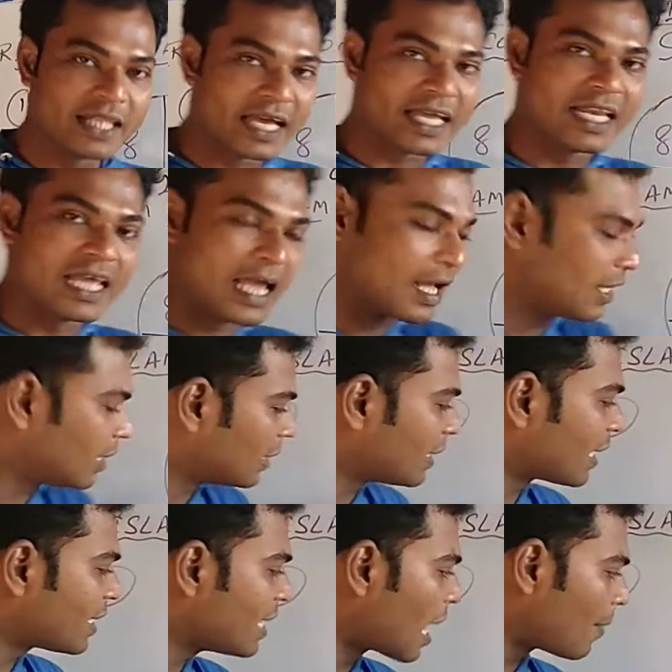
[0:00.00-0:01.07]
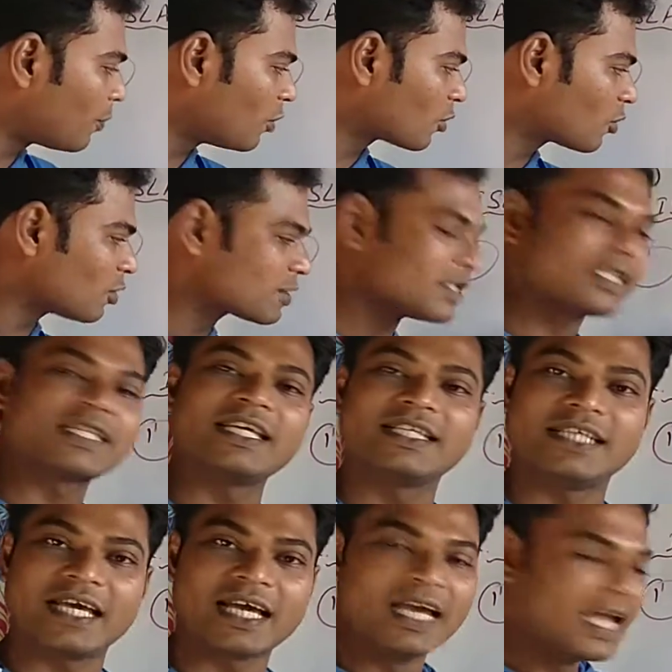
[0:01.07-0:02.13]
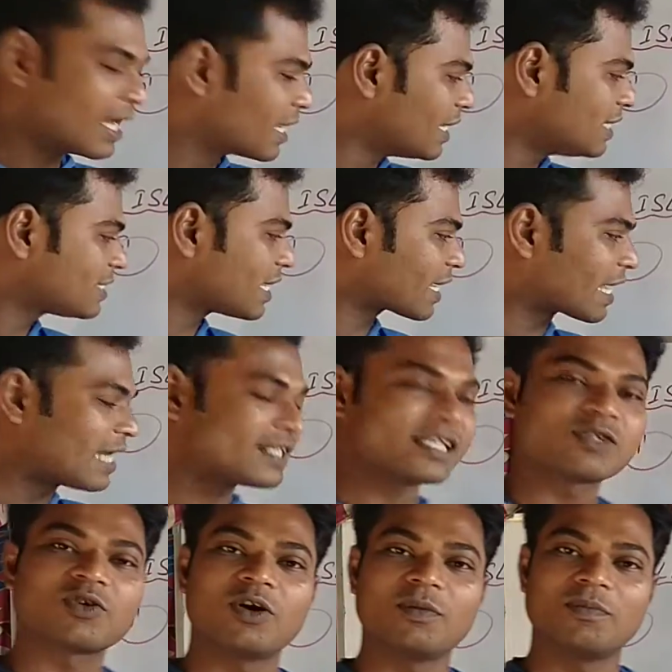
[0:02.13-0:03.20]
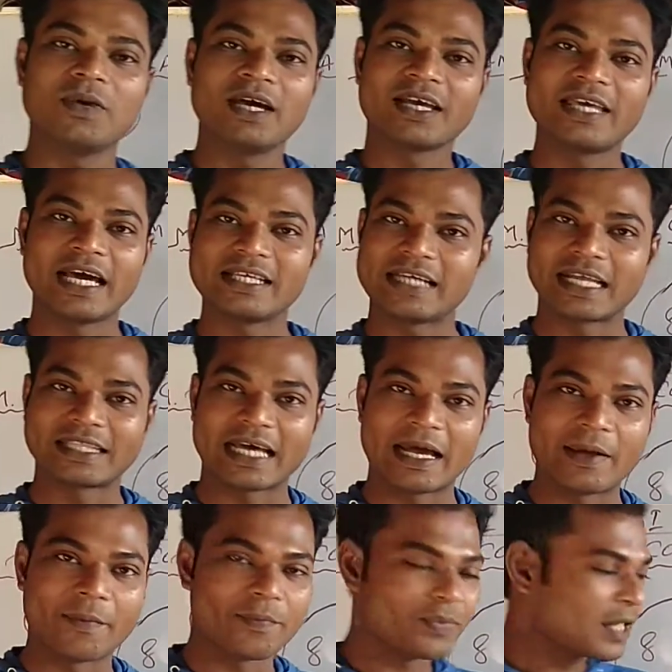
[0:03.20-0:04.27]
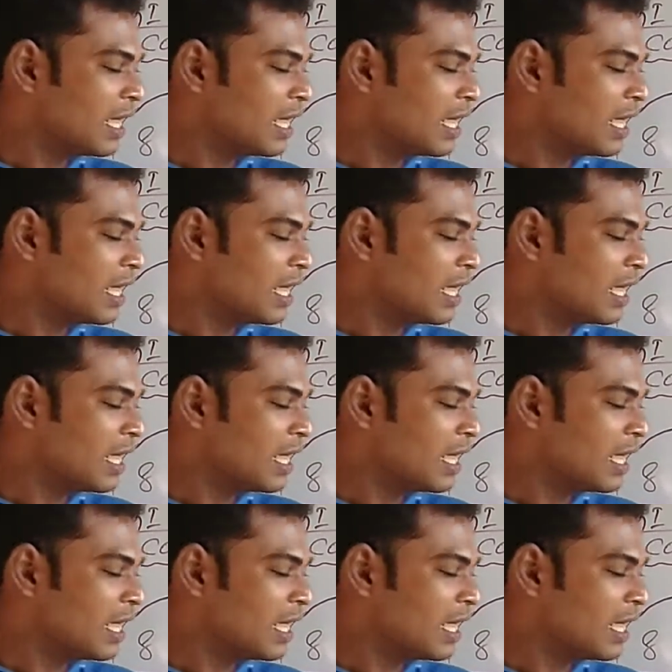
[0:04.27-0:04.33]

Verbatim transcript: देखिए देखिए आप लोग कोशिश कीजिए कि इसे कैसे सोल्व किया जाता है